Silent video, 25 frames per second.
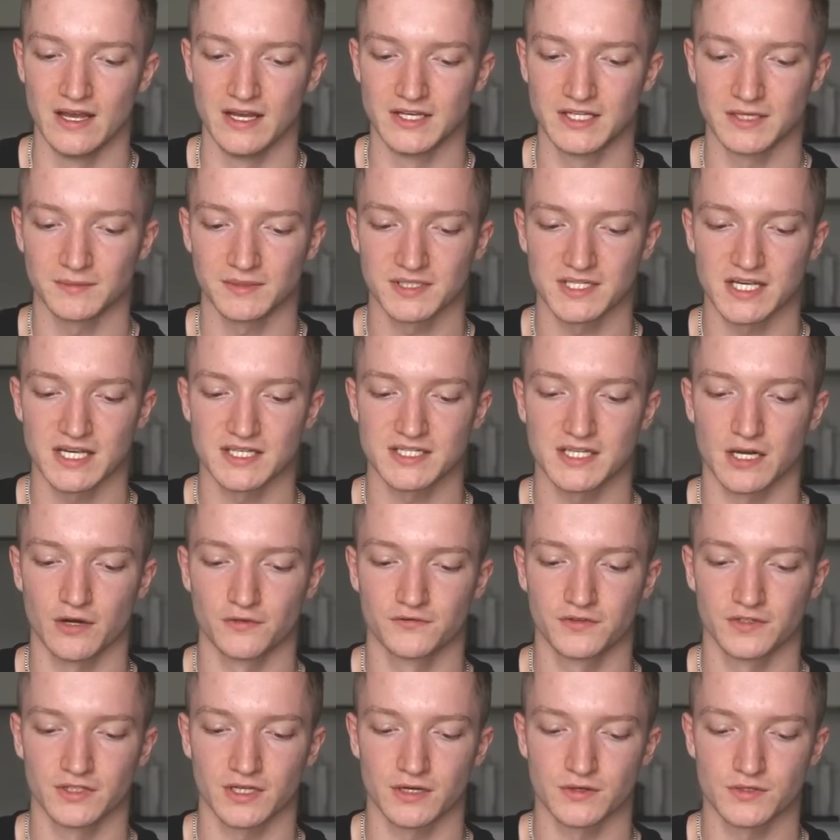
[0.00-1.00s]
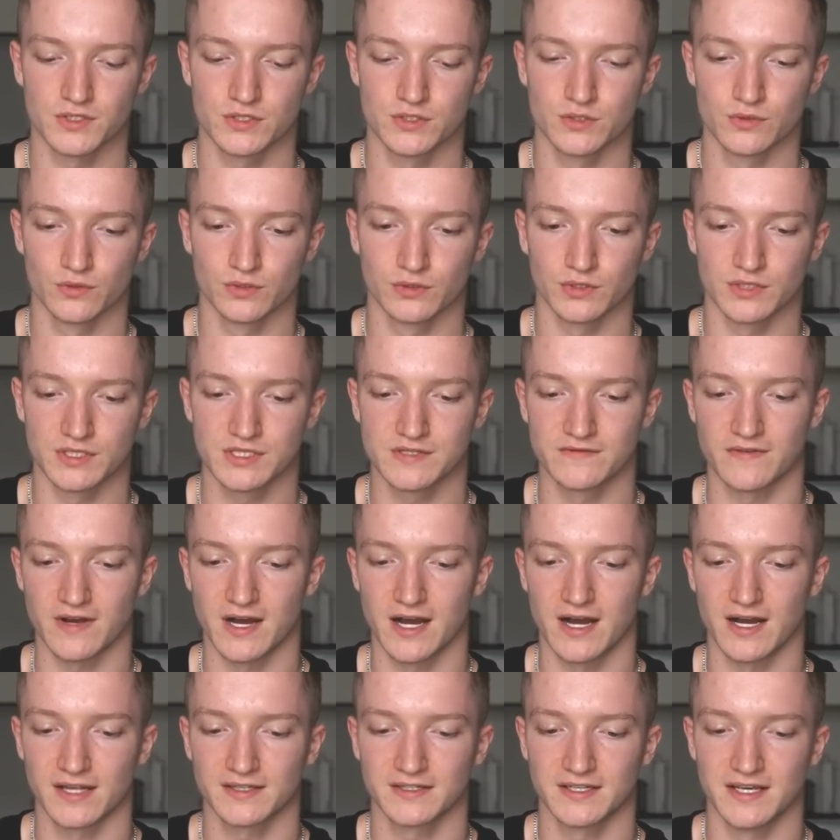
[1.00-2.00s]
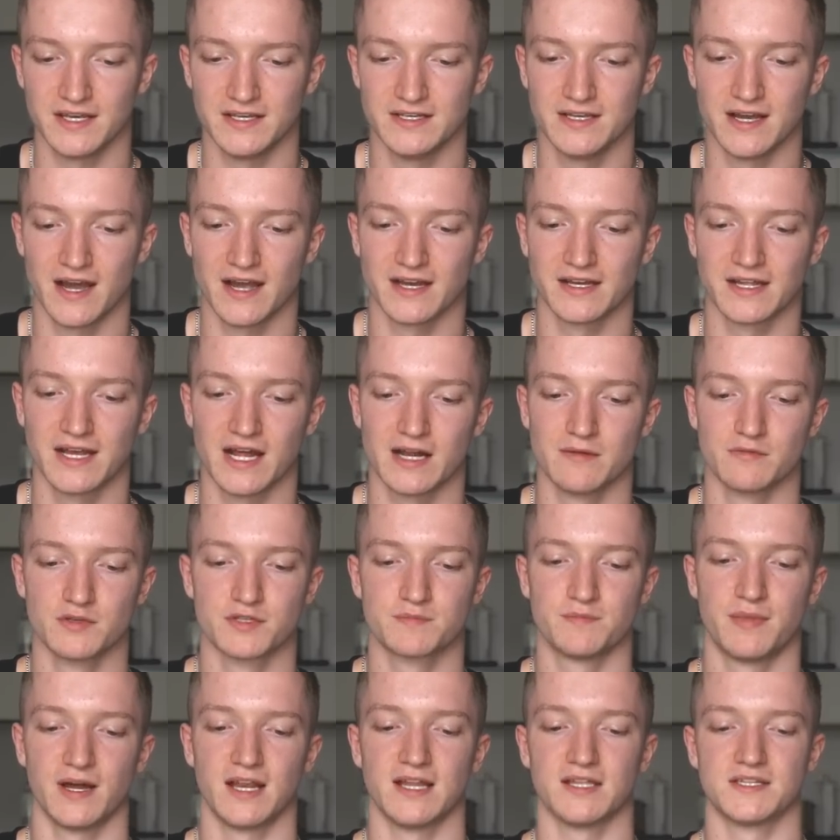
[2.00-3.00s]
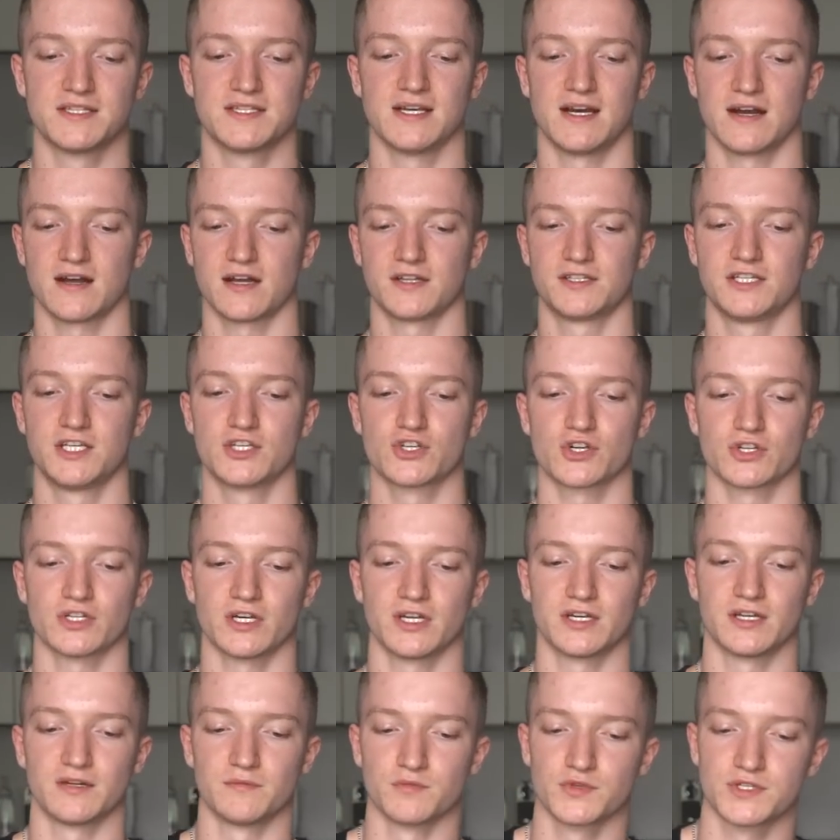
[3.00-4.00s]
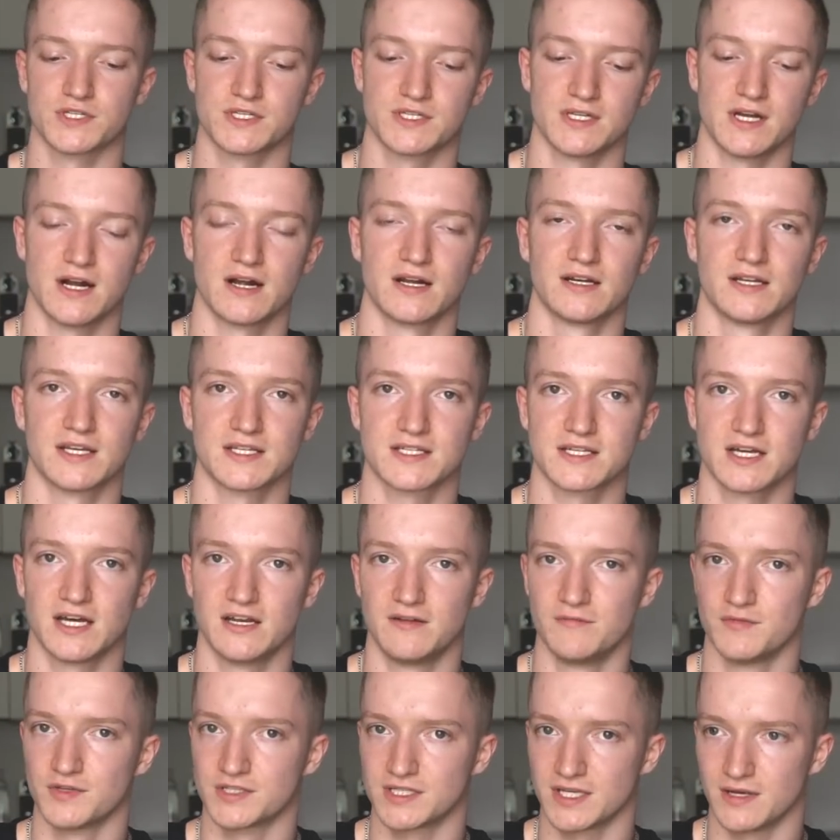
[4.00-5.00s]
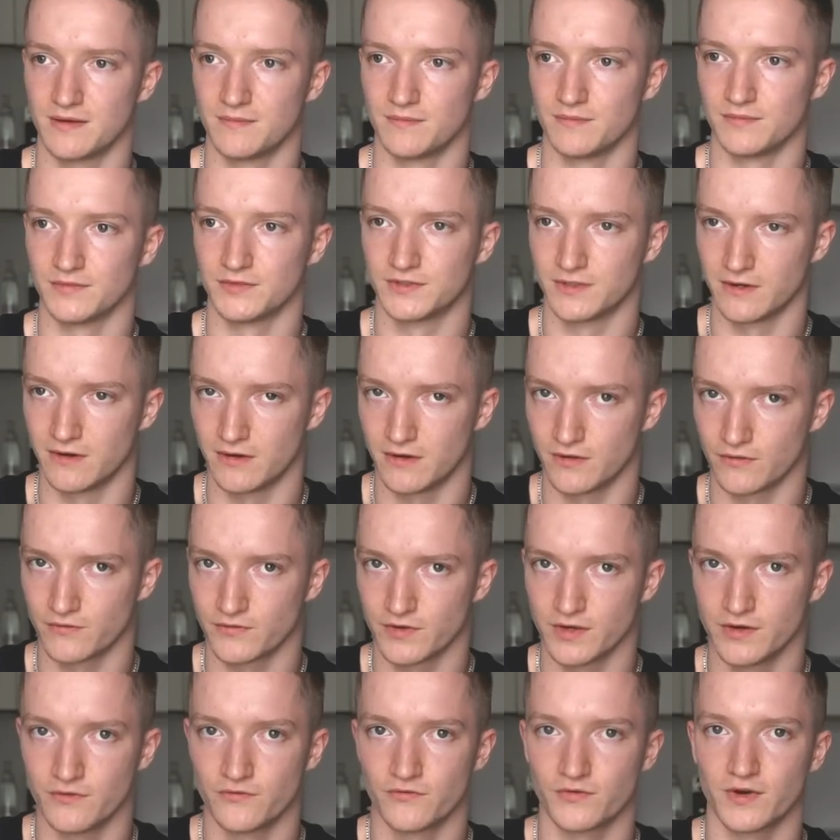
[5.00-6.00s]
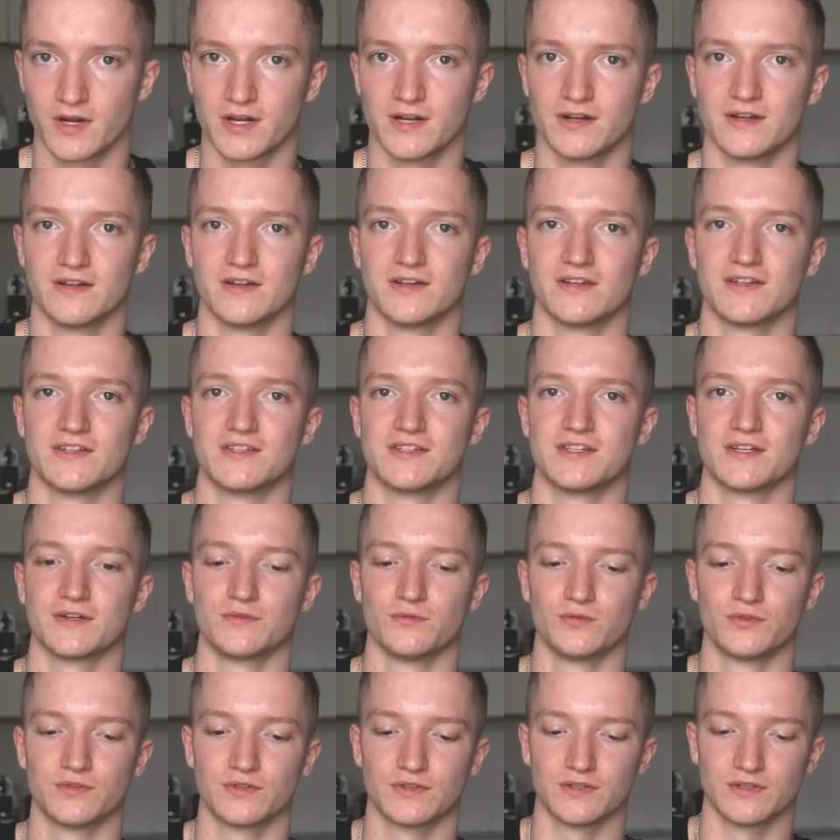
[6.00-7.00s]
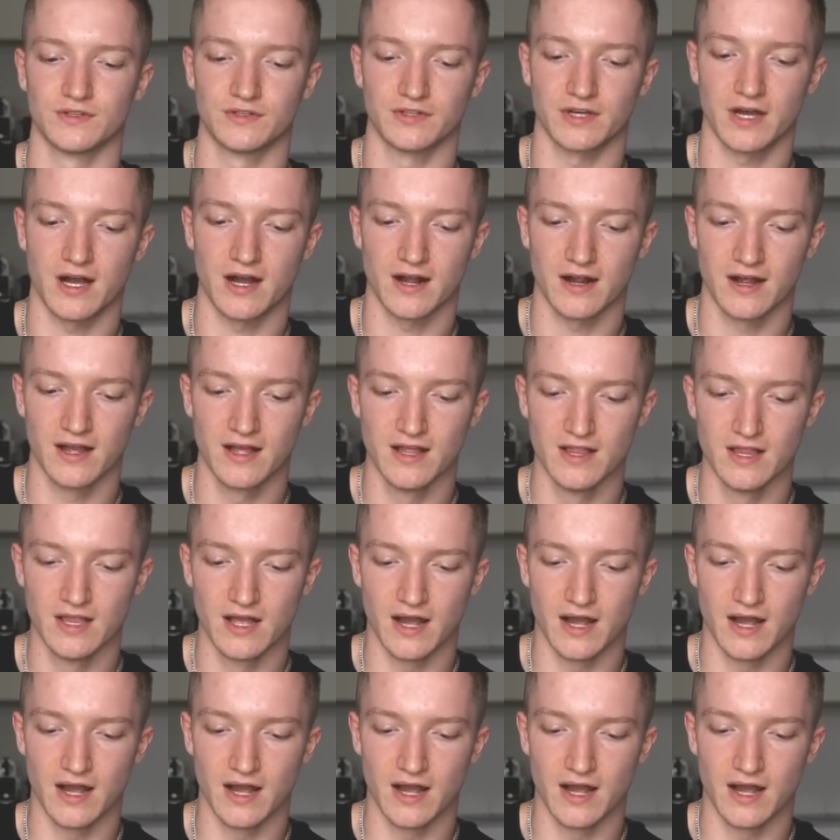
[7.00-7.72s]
Ich habe das erste Outfit rausgesucht und zwar hat er hier ein gelbes Balenciaga-T-Shirt an. Da muss ich sagen, das kann er mit seinem Teint auf jeden Fall äh, sehr gut tragen.